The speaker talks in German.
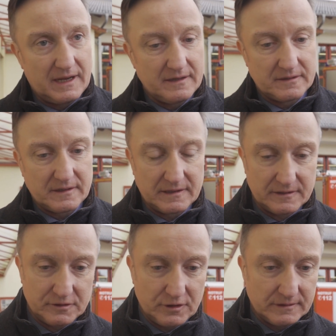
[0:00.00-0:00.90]
ist eine der
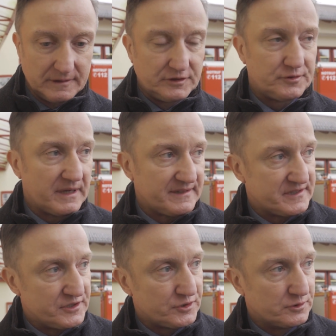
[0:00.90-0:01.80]

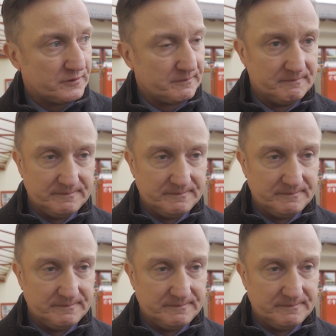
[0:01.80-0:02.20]
schwersten Stunden,